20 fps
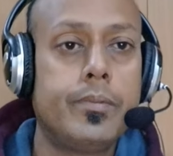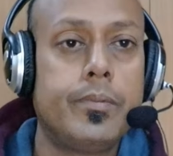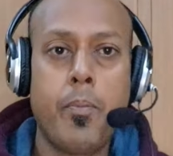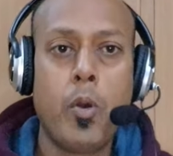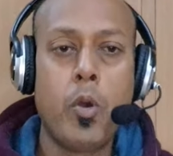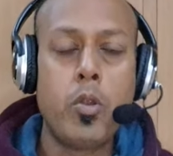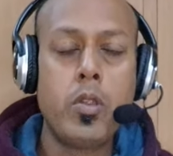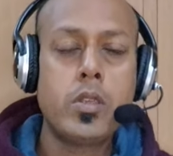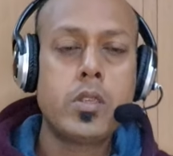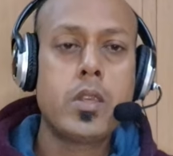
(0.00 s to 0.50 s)

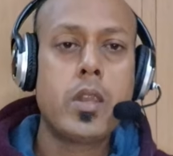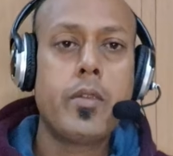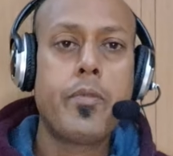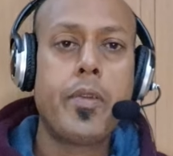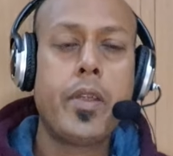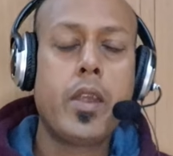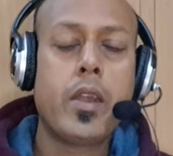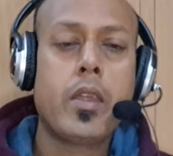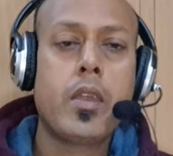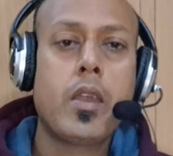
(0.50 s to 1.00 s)

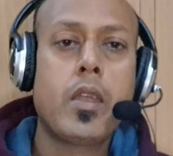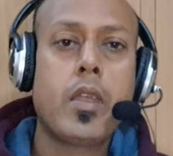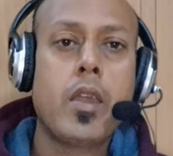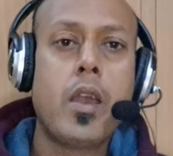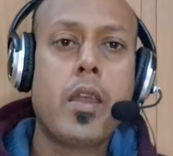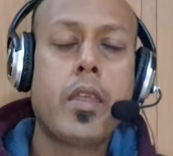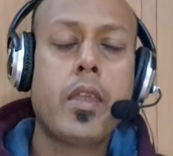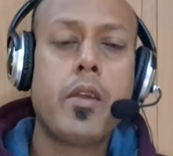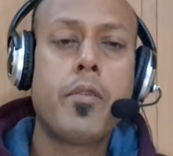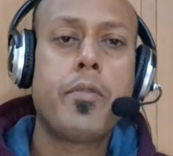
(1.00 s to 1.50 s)
पोलिसल्फ़ेट के
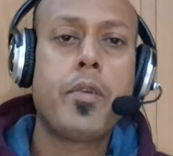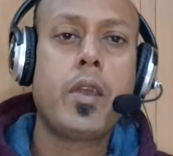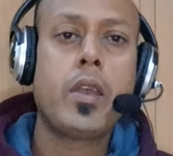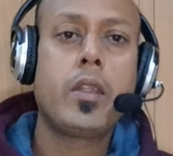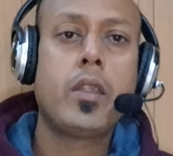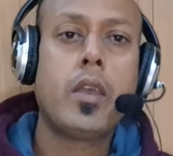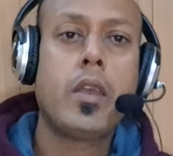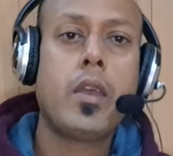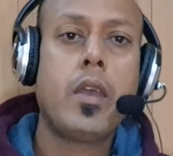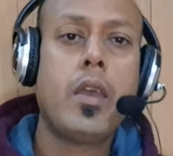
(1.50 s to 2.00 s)
क्या क्या
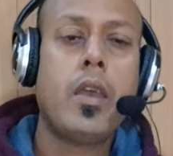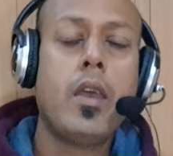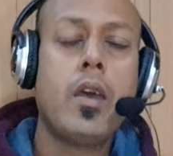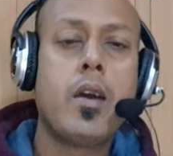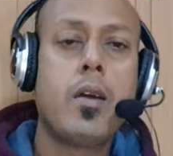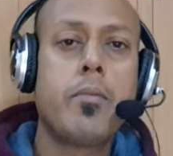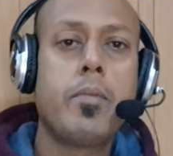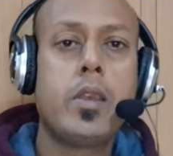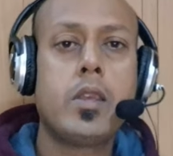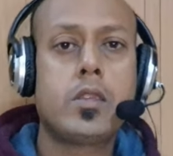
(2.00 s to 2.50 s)
फ़ायदे हैं
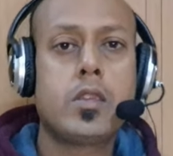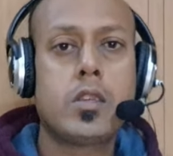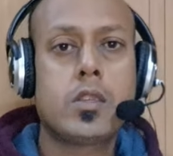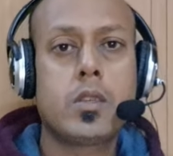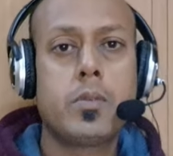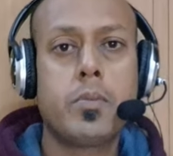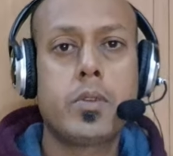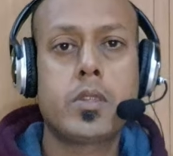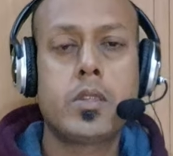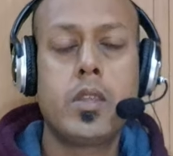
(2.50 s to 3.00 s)
हमें इसे
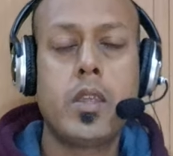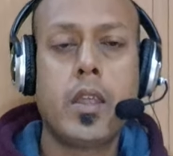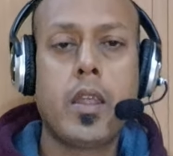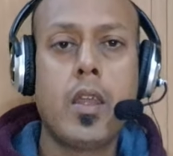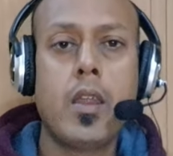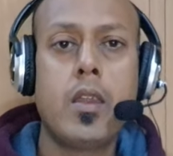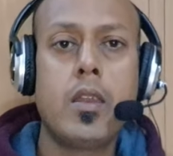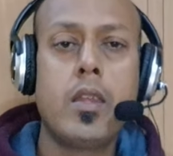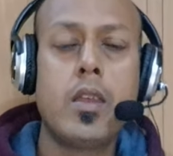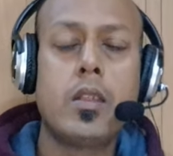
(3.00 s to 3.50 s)
समझने
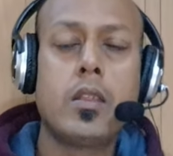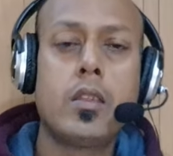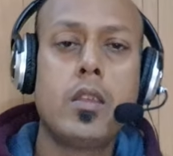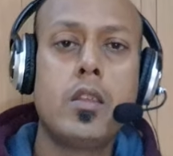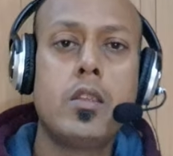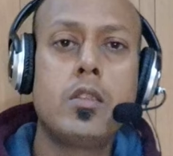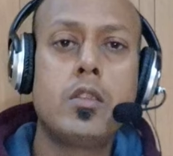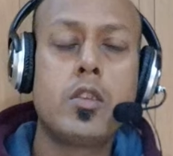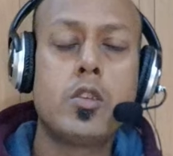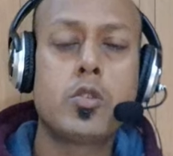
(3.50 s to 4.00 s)
के लिए
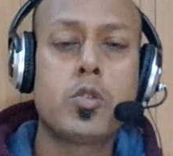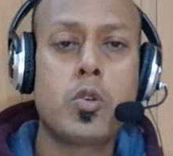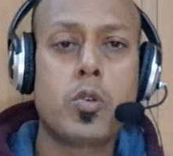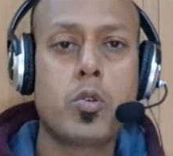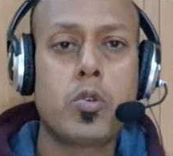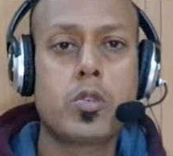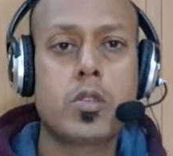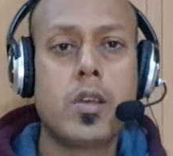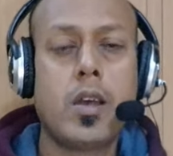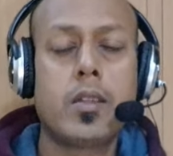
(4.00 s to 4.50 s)
तीन चीज़ों
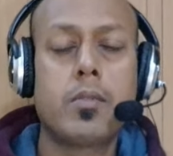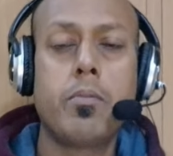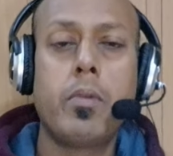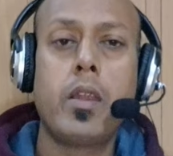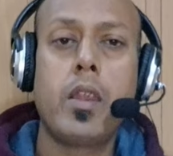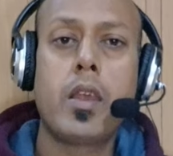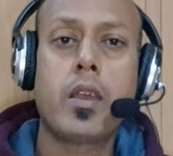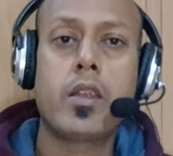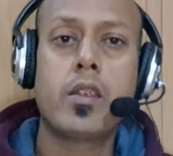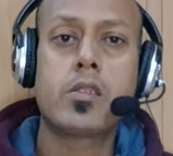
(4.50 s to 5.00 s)
को साथ में
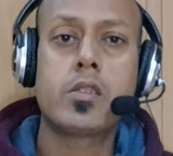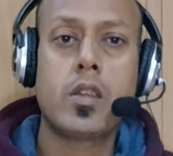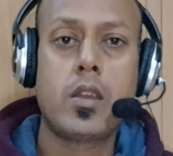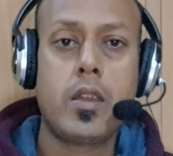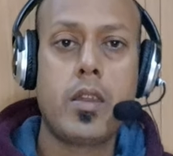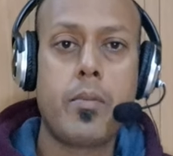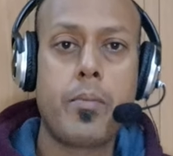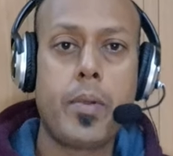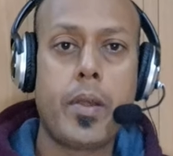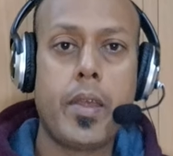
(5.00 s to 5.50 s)
लेकर
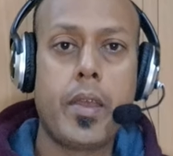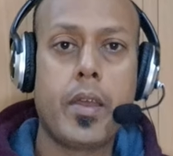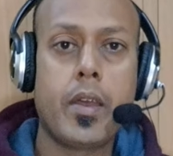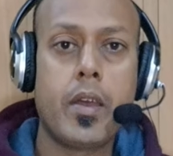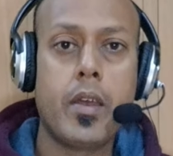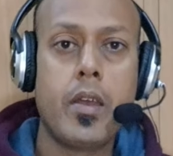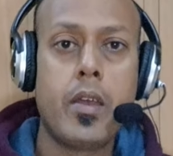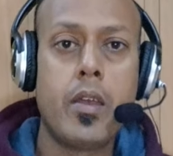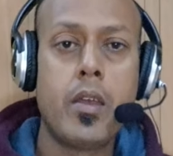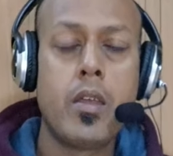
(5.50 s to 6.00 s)
चलना
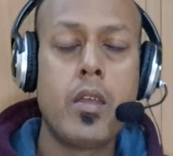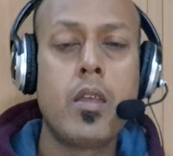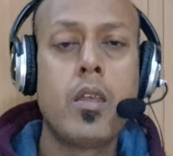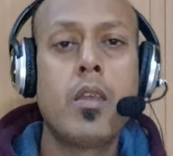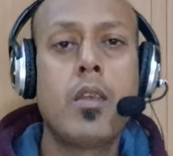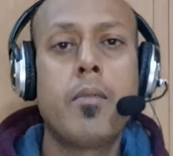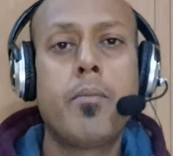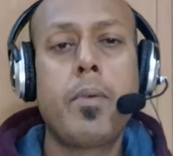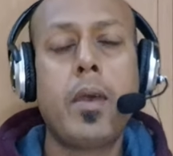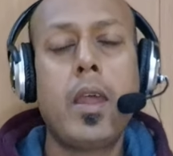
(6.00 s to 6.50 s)
पड़ेगा
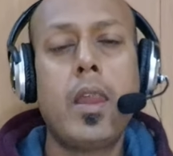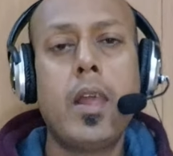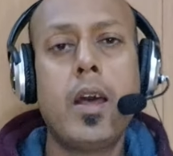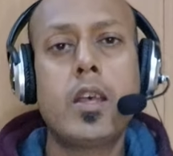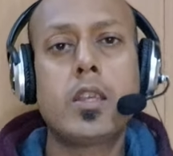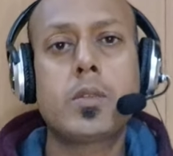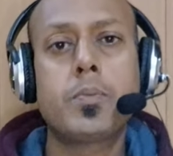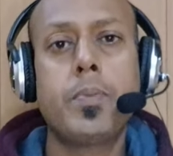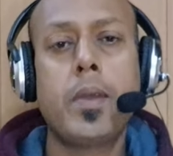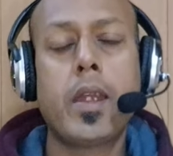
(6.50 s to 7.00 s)
पहला
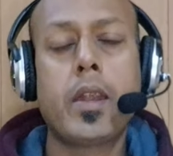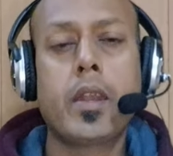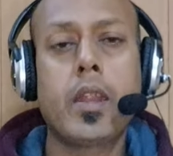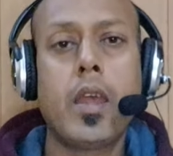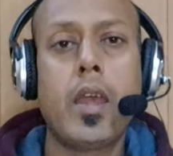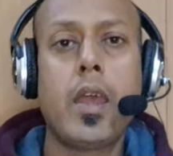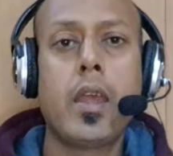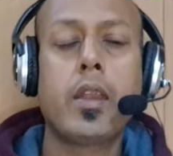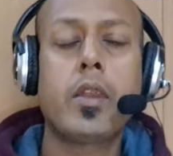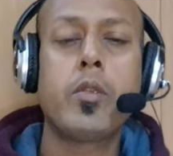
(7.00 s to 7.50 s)
एस्पेक्ट
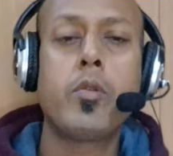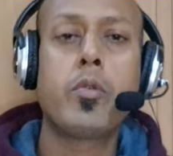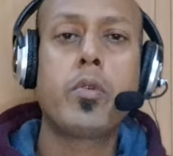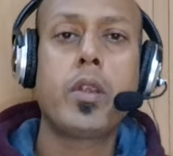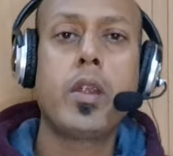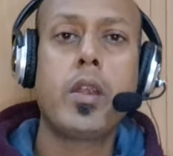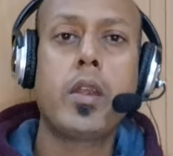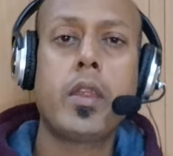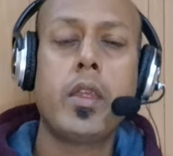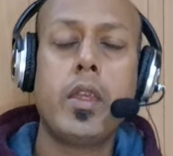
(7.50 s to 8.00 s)
है
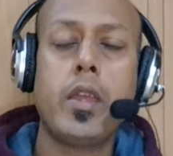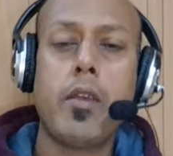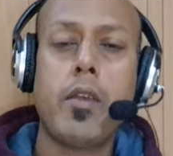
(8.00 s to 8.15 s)
न्यूट्रिएंट की